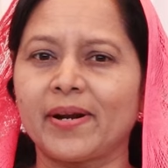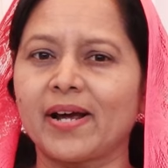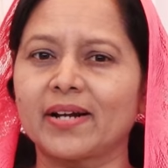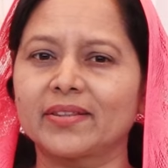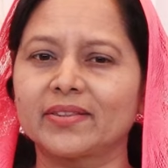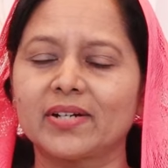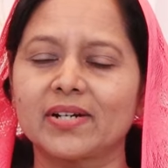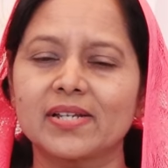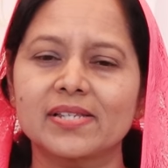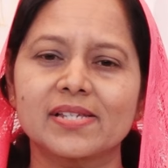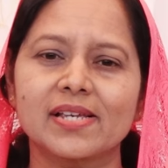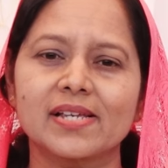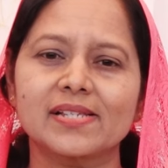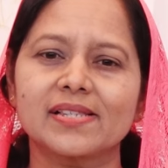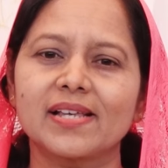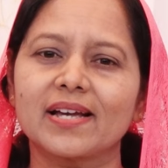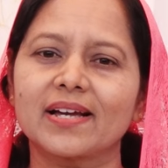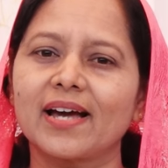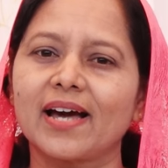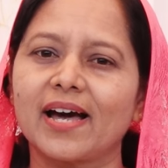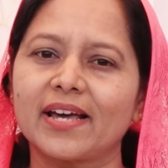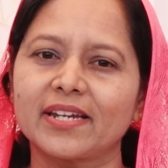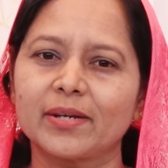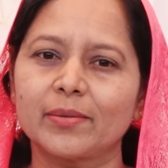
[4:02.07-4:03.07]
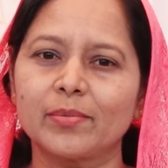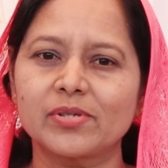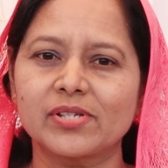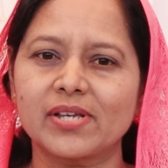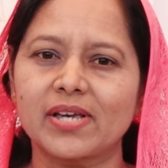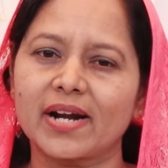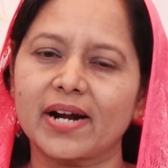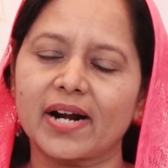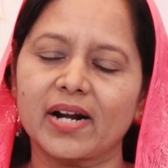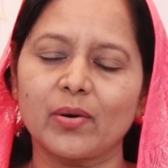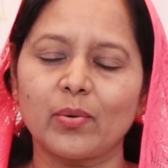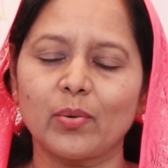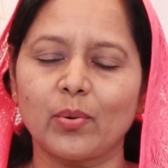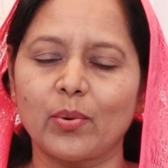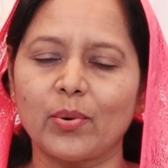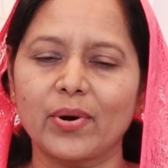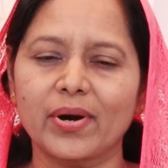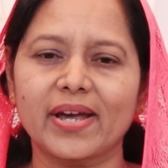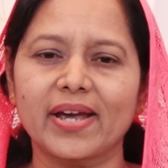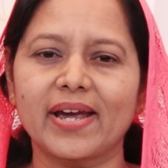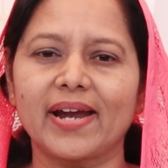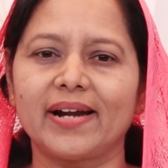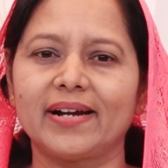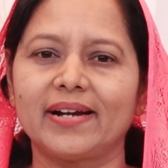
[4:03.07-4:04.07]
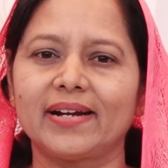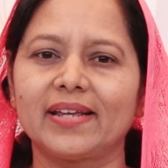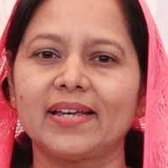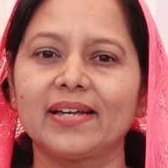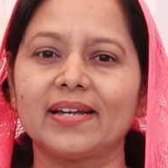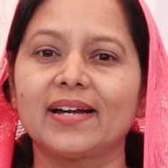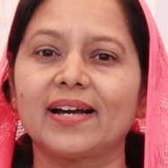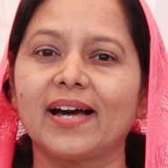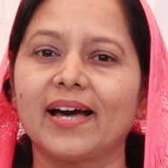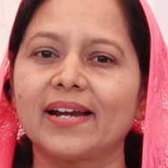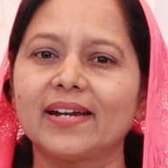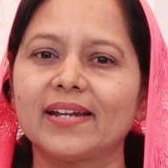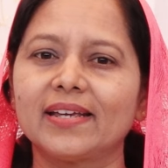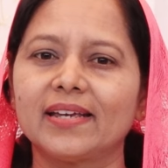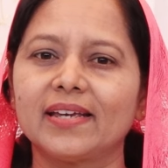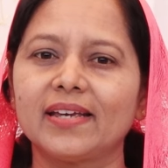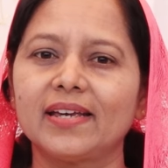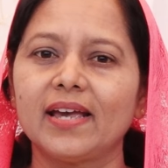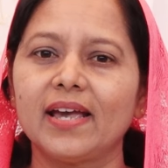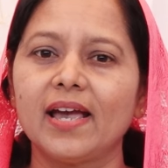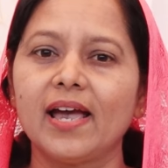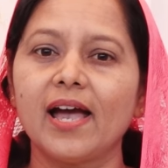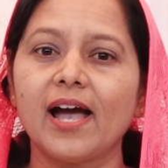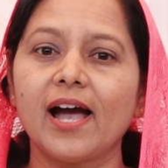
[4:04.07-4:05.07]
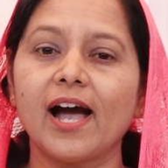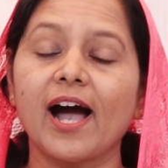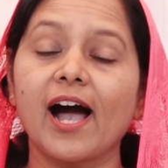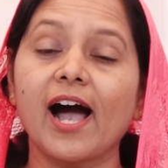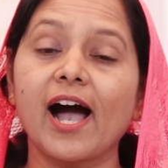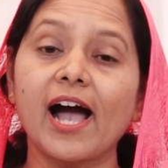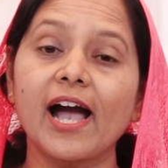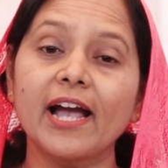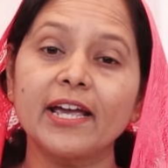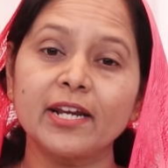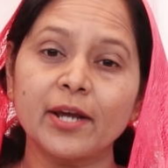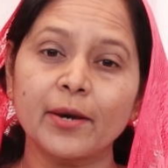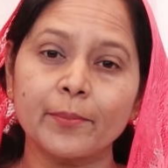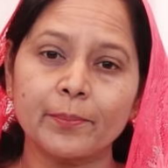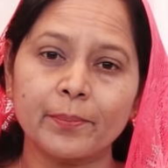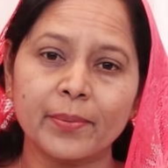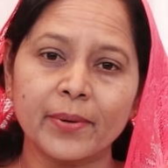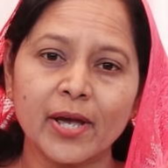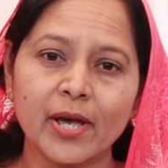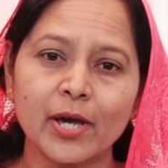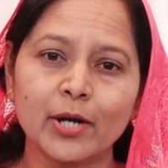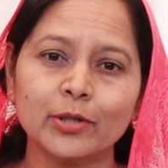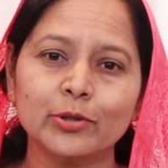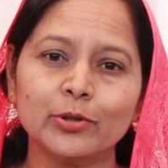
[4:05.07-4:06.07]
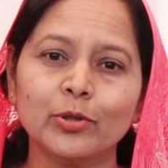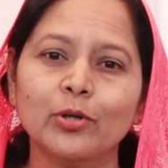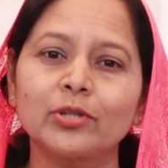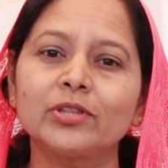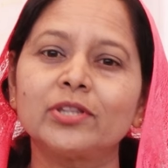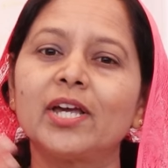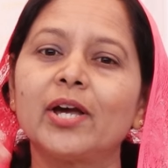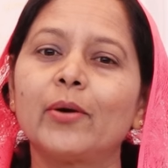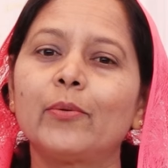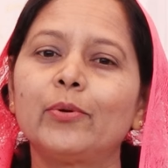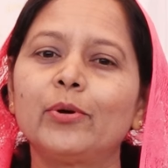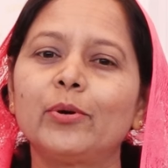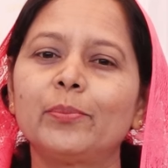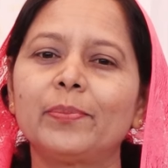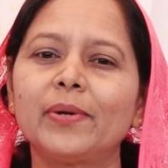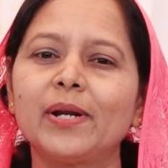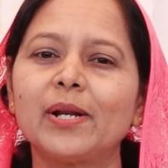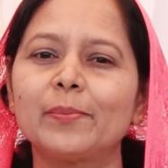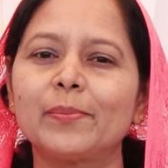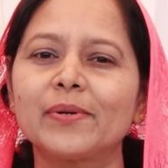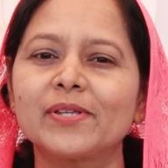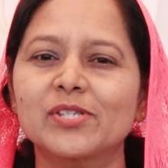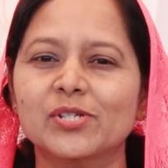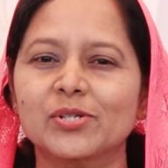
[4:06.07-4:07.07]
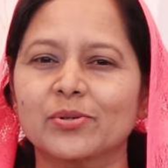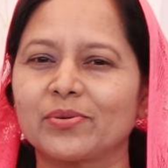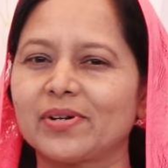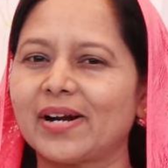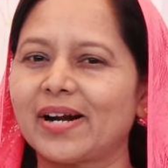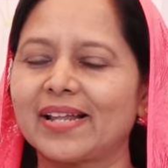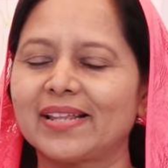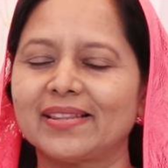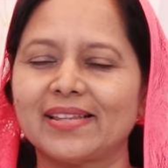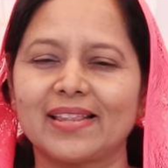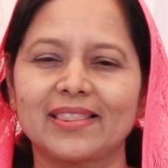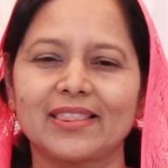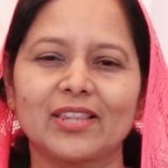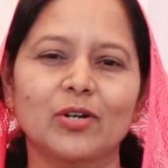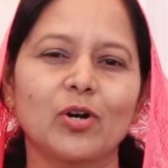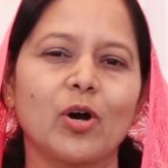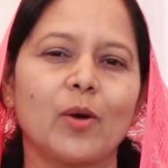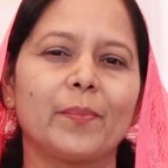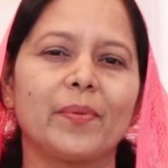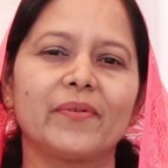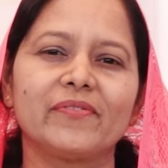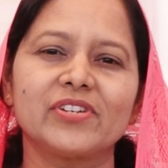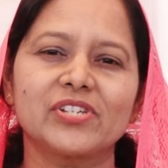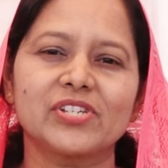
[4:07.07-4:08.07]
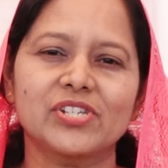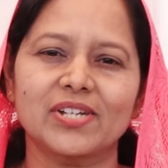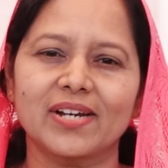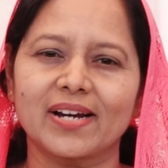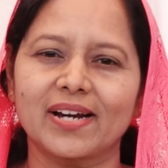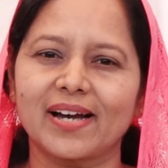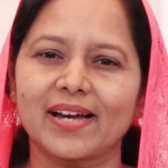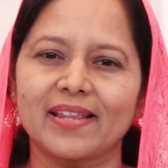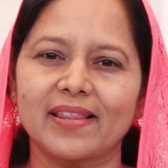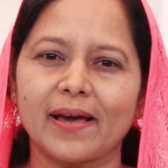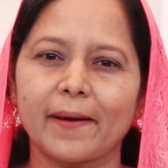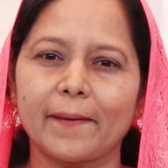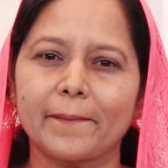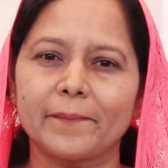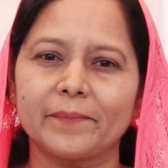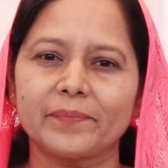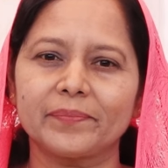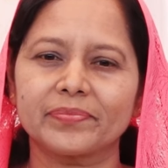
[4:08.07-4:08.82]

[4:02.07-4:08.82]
ప్రార్థన చేస్తే కార్యం జరగడం ఓకే అండి కానీ ఆయన పేరుతో దేవుడు పిలిపించుకున్నాడు అది ఎంత గొప్ప విషయం కదా